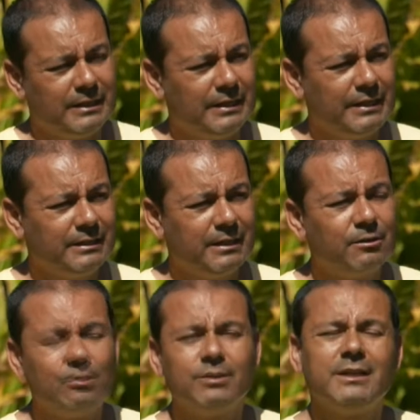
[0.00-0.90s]

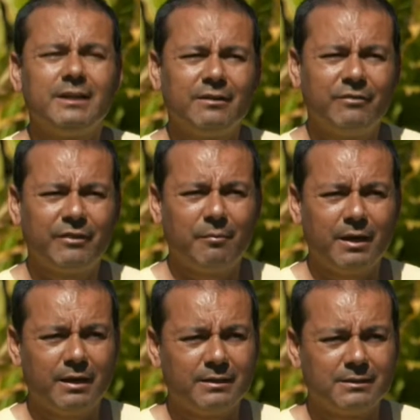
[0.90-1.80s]
estas no tienen
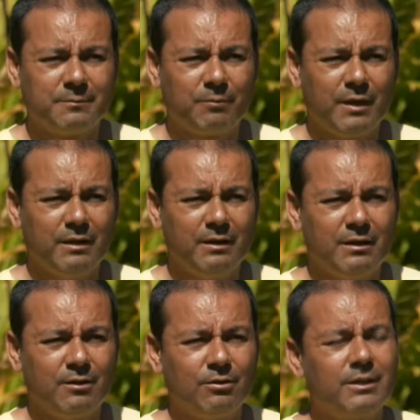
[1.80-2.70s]
enfermedades, ¿ya?
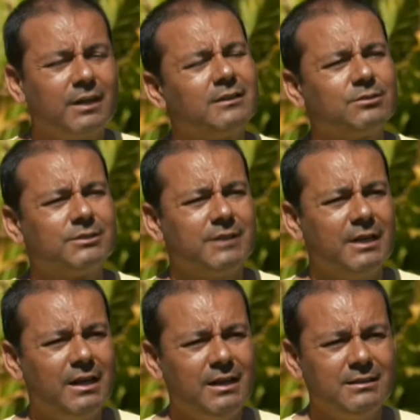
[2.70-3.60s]
no están
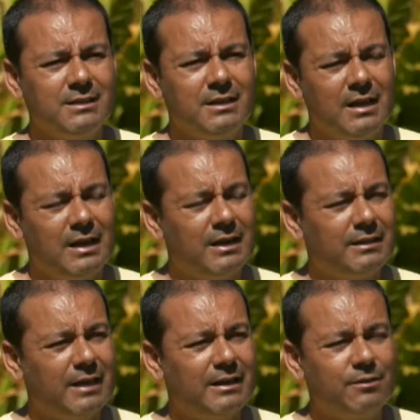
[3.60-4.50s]
asociadas
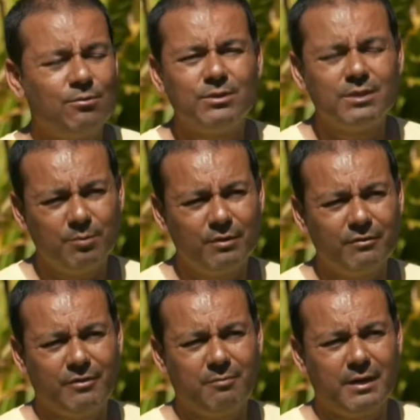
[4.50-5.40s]
a, ningún tipo
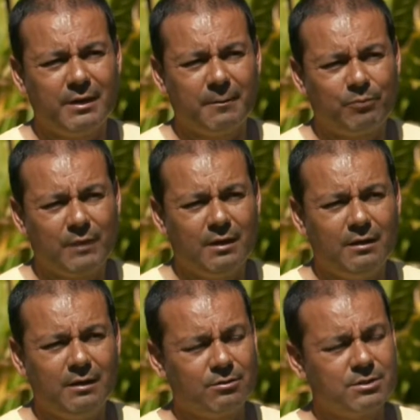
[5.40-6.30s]
de enfermedad...
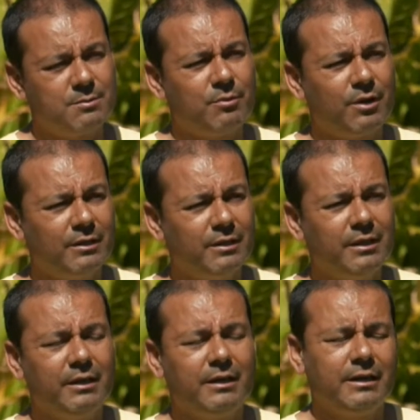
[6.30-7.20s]
¿ya? Entonces, por
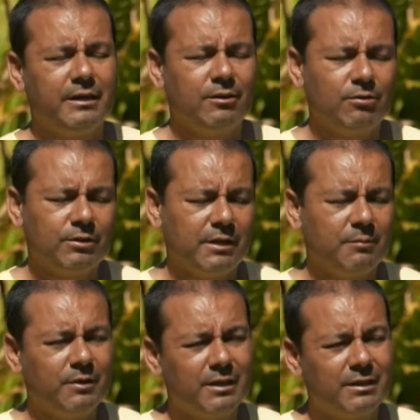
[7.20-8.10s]
ende, no
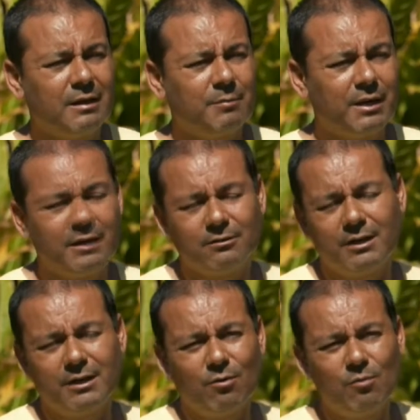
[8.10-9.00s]
tenemos que estar
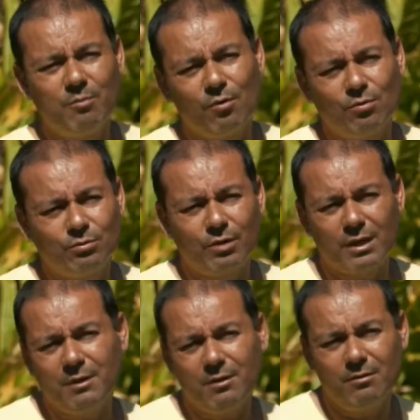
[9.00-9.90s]
aplicándole ningún producto
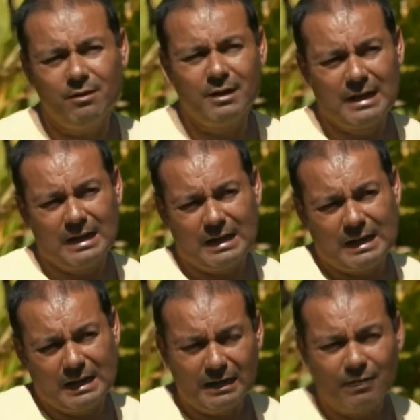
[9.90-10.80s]
químico
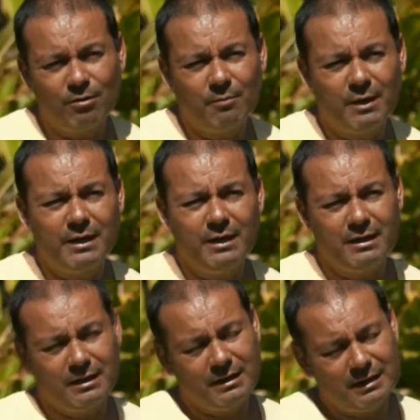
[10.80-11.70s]
a la colmena
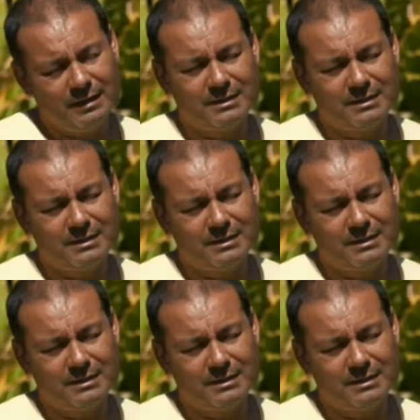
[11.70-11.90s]
ni a las